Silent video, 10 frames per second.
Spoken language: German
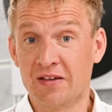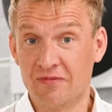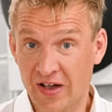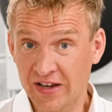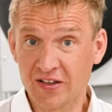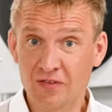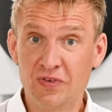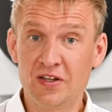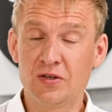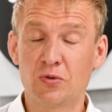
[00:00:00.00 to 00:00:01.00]
Weitere
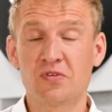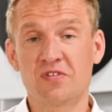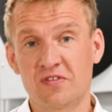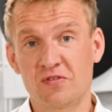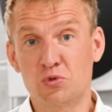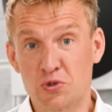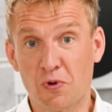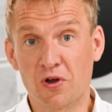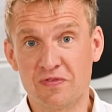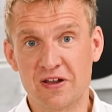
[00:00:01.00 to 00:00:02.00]
Videos zu
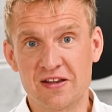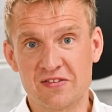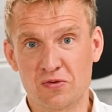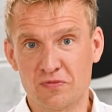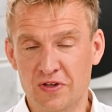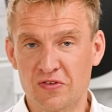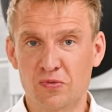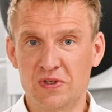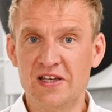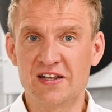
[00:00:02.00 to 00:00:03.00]
Sportverletzungen findest
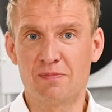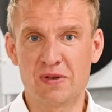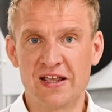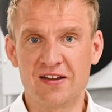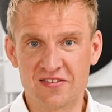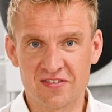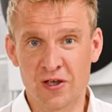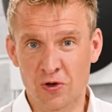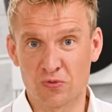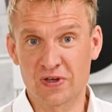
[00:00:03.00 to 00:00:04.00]
du hier in der Playlist
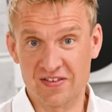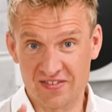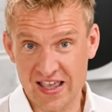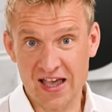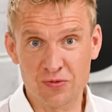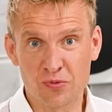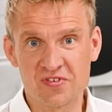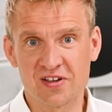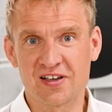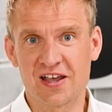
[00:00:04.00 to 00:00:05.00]
und du kannst gerne
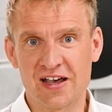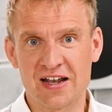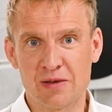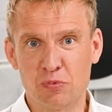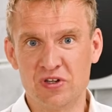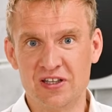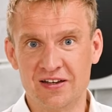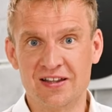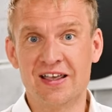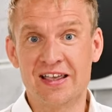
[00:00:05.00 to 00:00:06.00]
unseren Kanal
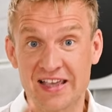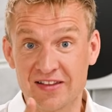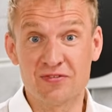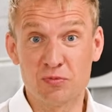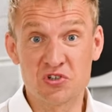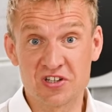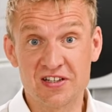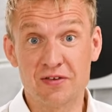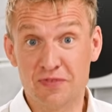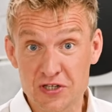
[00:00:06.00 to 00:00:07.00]
abonnieren. Jetzt wünsche ich
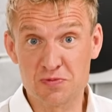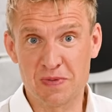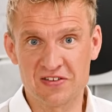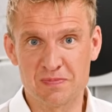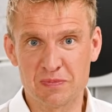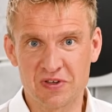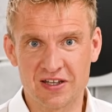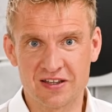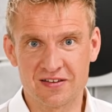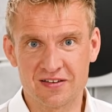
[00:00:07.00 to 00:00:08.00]
dir viel Spaß beim
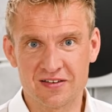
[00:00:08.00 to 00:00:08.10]
Training.